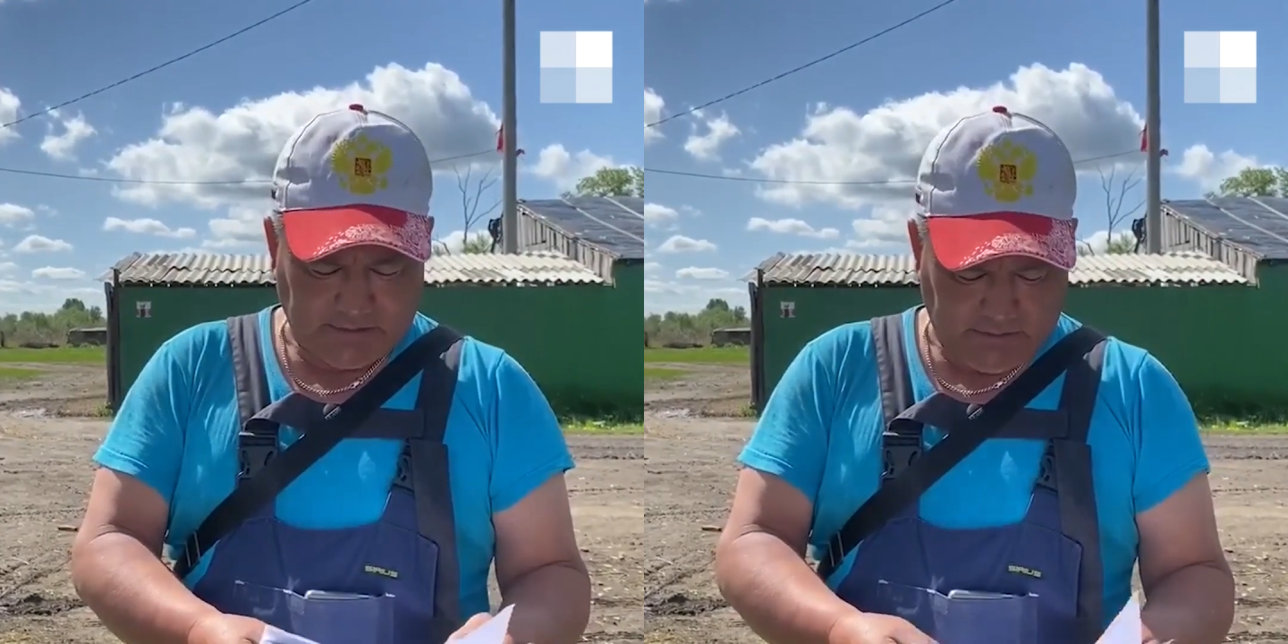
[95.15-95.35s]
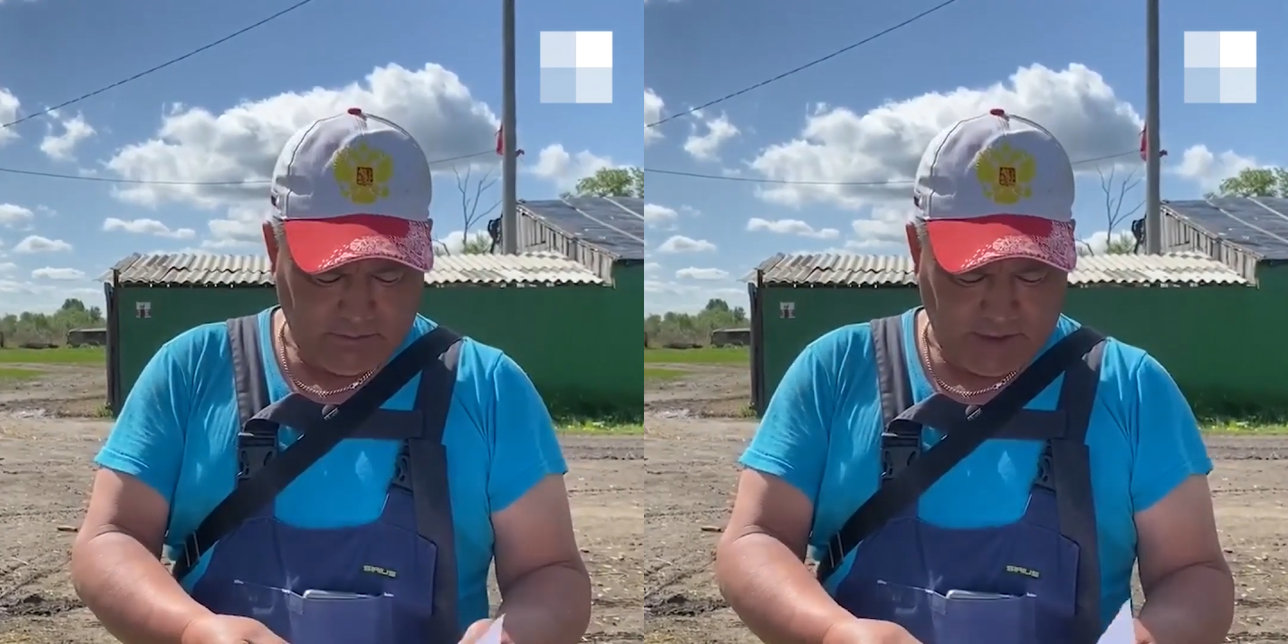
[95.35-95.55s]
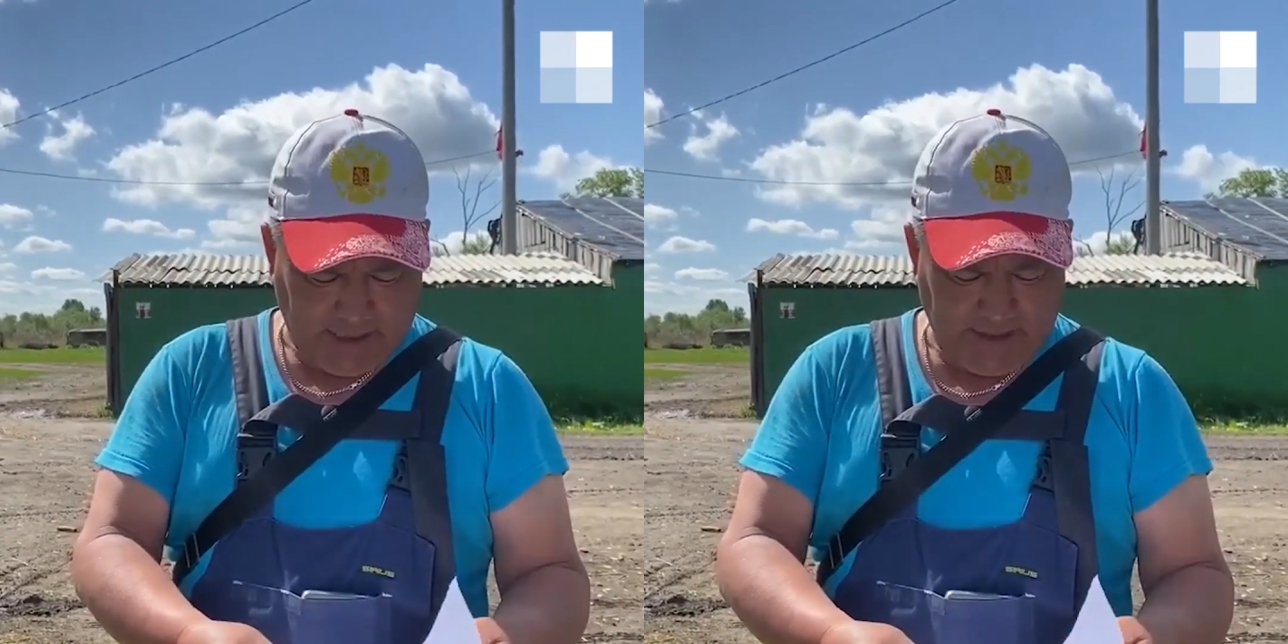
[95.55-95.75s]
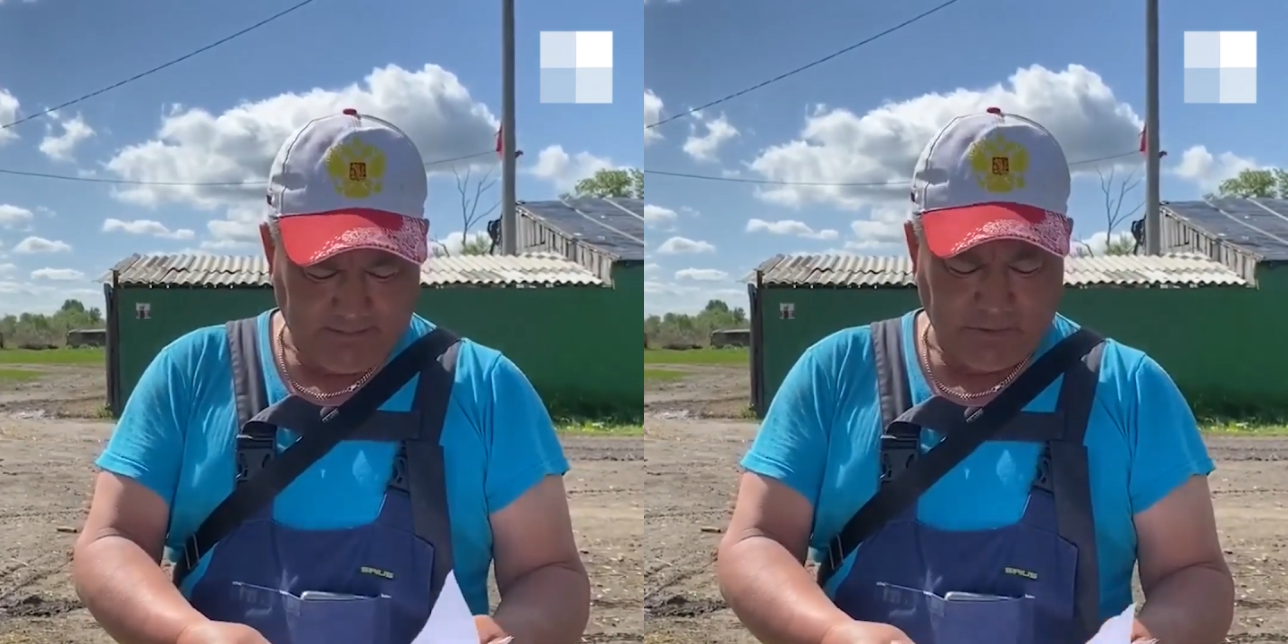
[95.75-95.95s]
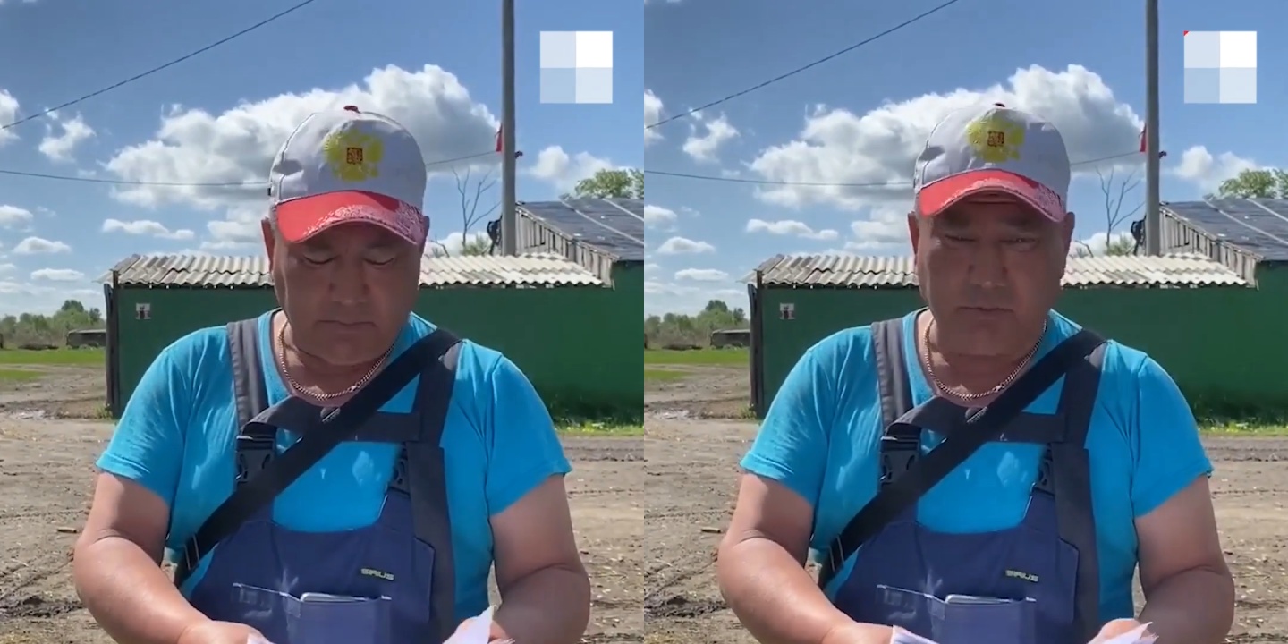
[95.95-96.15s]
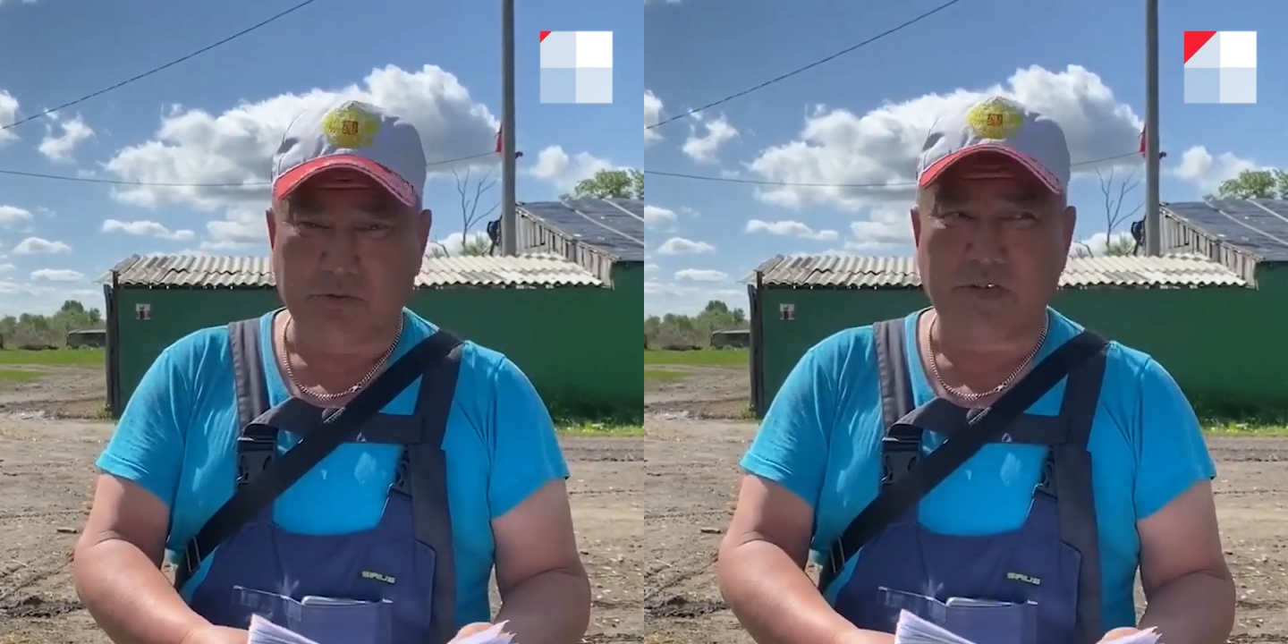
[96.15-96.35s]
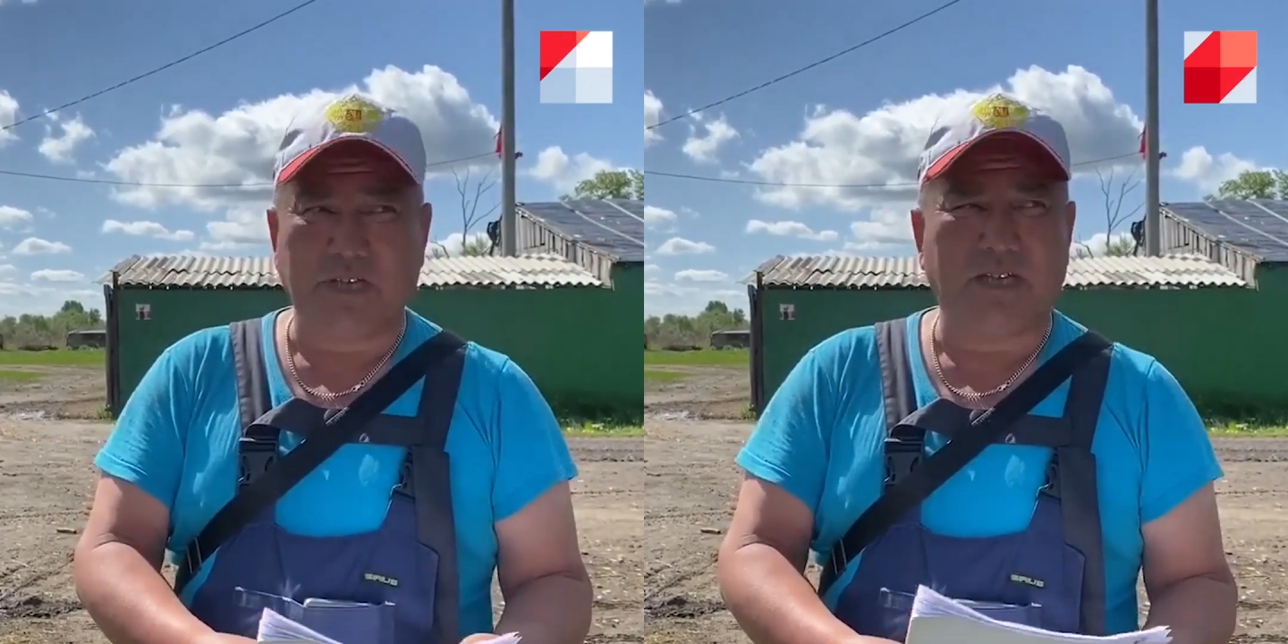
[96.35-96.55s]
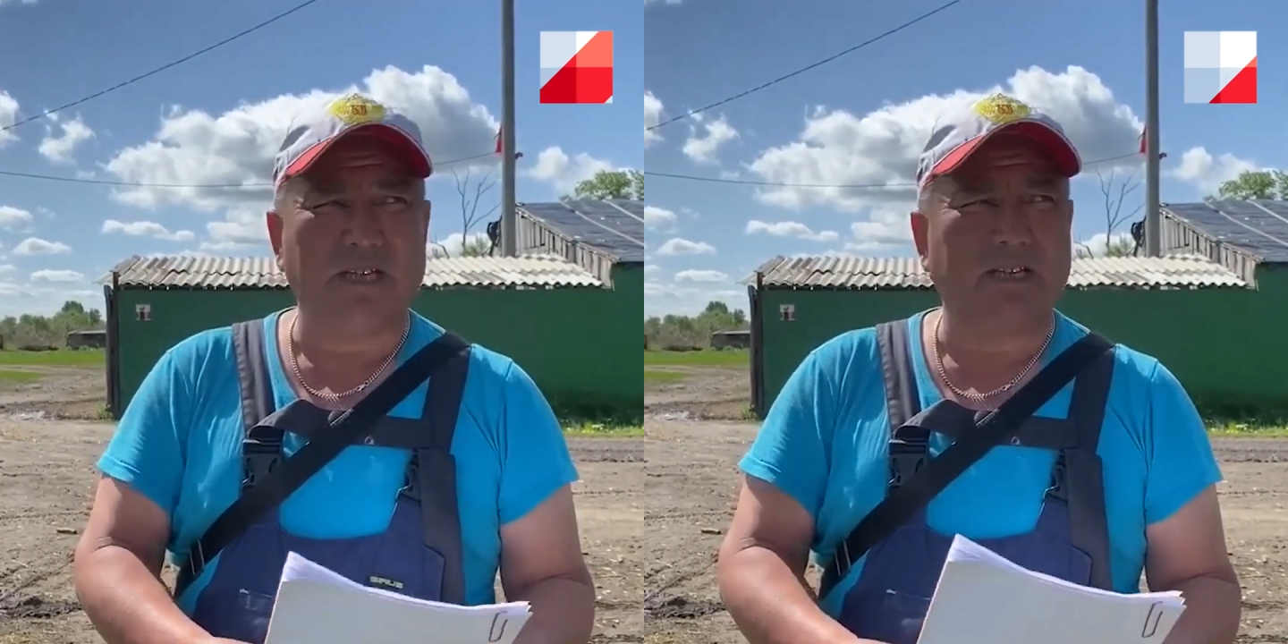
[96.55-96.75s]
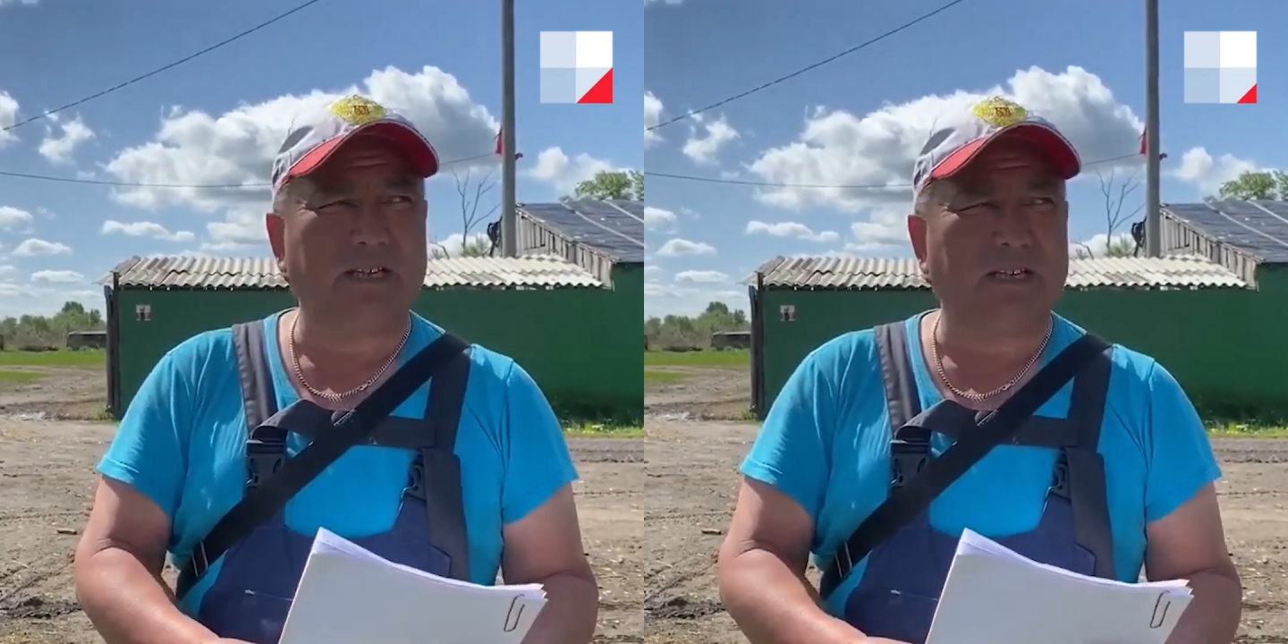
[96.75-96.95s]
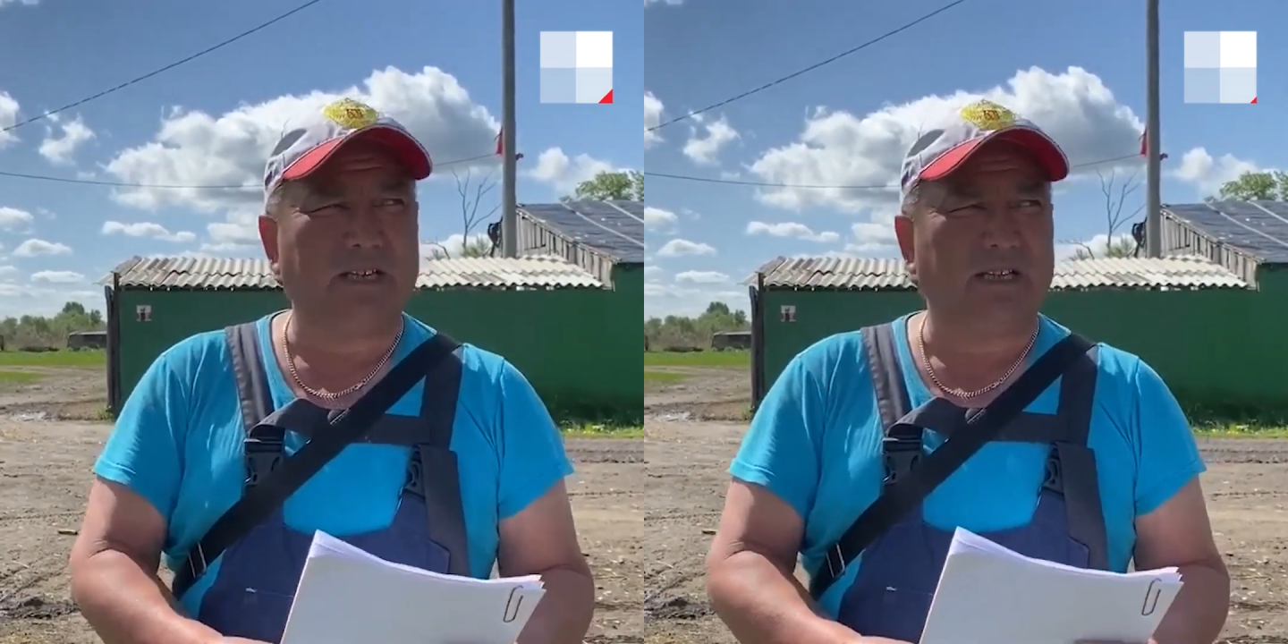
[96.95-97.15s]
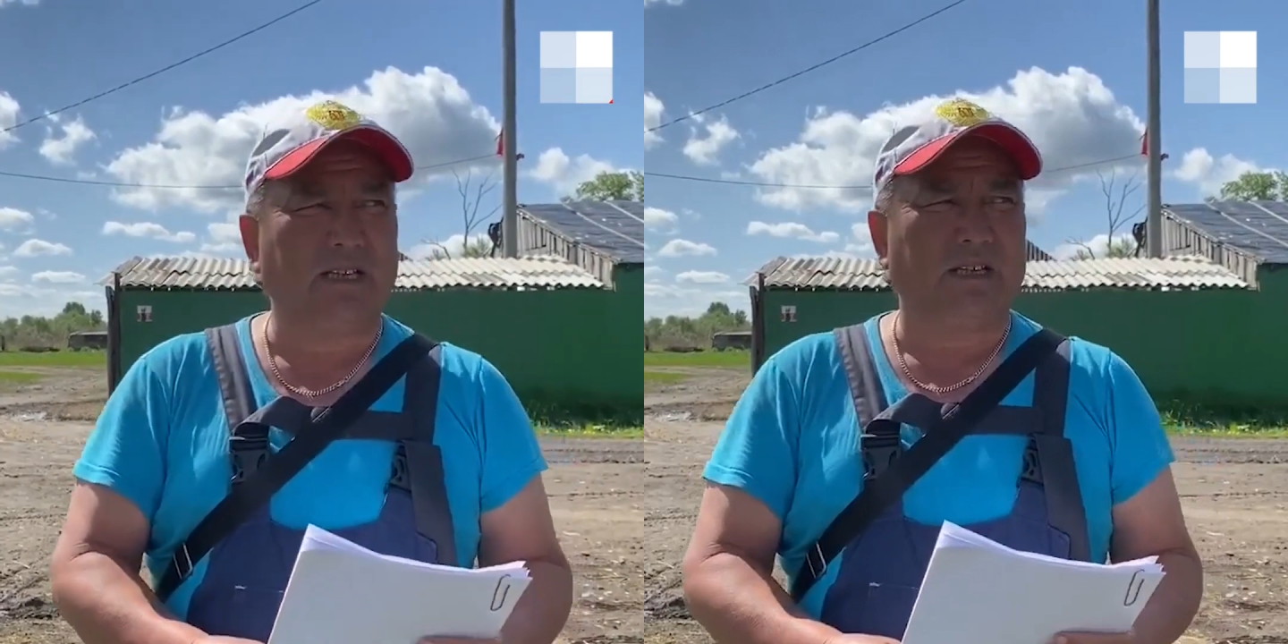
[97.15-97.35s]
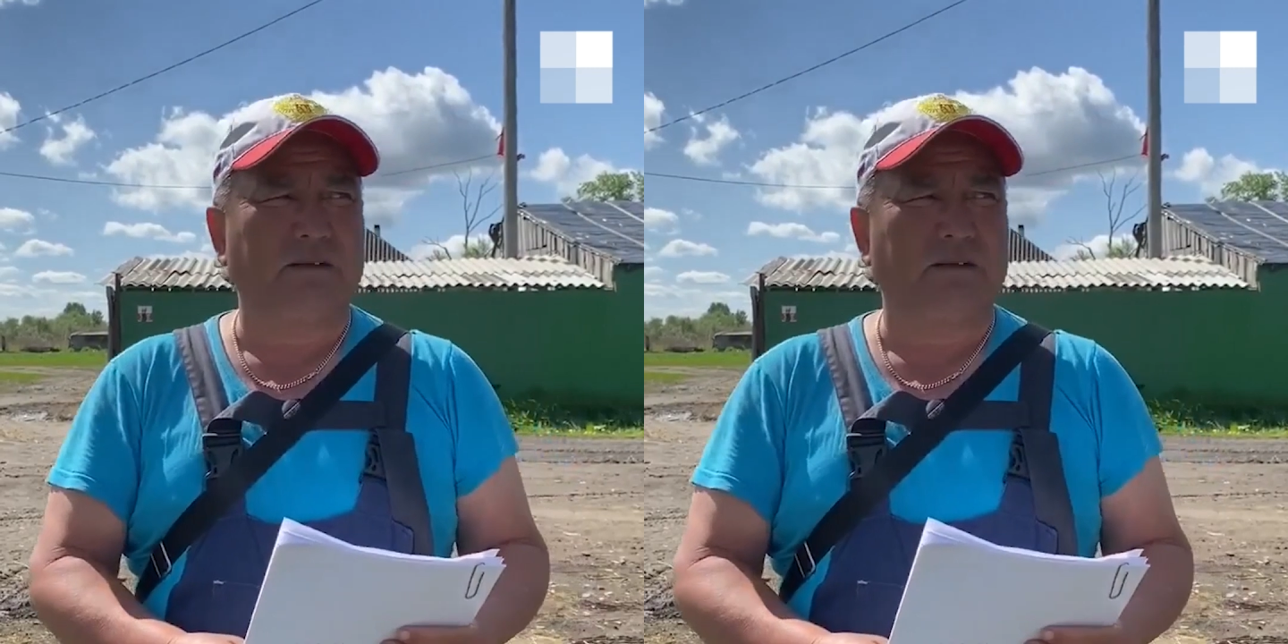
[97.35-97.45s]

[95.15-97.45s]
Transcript: мая мы получили э,